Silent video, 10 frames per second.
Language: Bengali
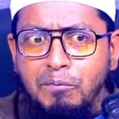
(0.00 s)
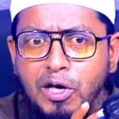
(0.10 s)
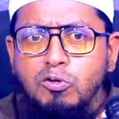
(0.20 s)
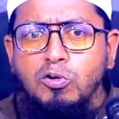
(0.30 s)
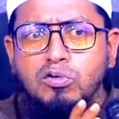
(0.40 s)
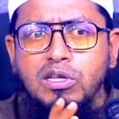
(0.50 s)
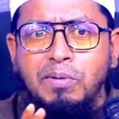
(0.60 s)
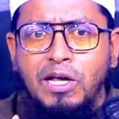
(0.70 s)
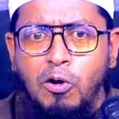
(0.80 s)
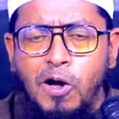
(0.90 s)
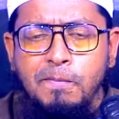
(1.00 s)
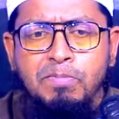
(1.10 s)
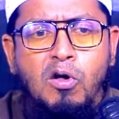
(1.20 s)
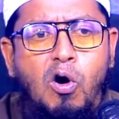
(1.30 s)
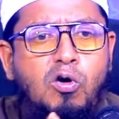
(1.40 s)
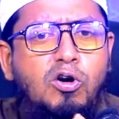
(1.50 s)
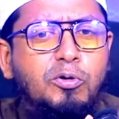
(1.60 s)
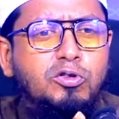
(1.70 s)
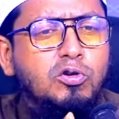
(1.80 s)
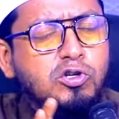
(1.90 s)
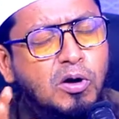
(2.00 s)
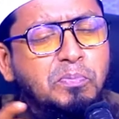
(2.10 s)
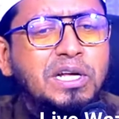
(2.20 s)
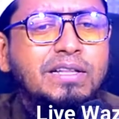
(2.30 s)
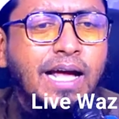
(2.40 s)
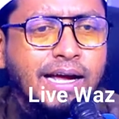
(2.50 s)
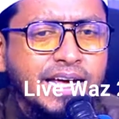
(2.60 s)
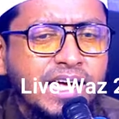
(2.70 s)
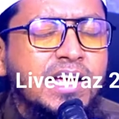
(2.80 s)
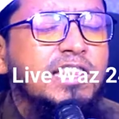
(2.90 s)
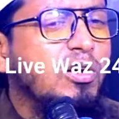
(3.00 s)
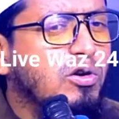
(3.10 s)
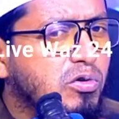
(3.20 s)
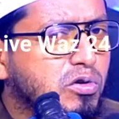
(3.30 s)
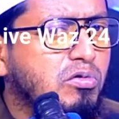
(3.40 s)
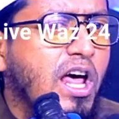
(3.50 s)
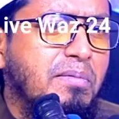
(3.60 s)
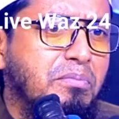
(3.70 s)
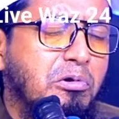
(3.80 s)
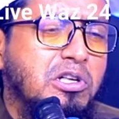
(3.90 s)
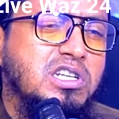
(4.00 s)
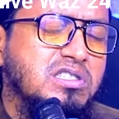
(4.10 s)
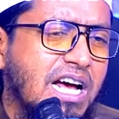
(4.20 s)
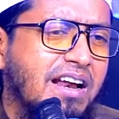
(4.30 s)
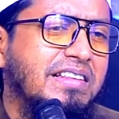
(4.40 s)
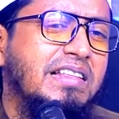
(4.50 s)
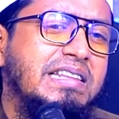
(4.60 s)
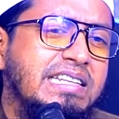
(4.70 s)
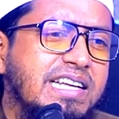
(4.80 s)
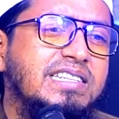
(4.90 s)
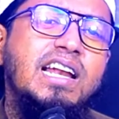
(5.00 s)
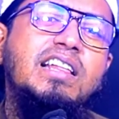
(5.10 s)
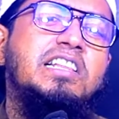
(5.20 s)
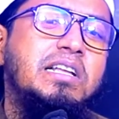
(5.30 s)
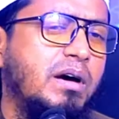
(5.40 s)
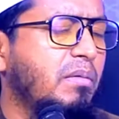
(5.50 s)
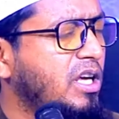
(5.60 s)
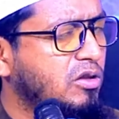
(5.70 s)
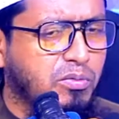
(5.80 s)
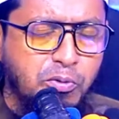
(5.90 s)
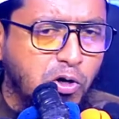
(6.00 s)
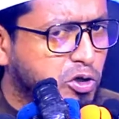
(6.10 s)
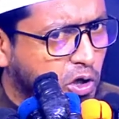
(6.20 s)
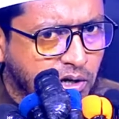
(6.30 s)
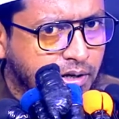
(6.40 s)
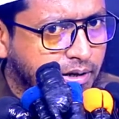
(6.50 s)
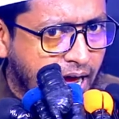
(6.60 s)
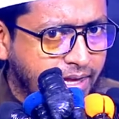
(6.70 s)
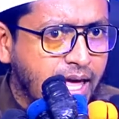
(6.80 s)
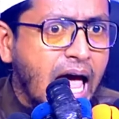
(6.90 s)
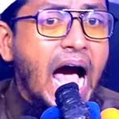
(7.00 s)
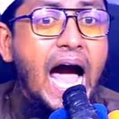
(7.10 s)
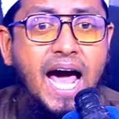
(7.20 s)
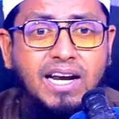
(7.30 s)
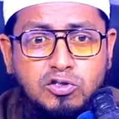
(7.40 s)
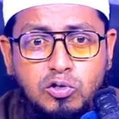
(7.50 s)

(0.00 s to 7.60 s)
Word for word: মৃত যদি বের হয় অঙ্গ প্রত্যঙ্গ সব ঠিক থাকে তাহলে কোনো কোনো আলেম বলেছেন জানাজা দিতে চাইলে দিতে পারবে কিন্তু প্রয়োজন নাই আর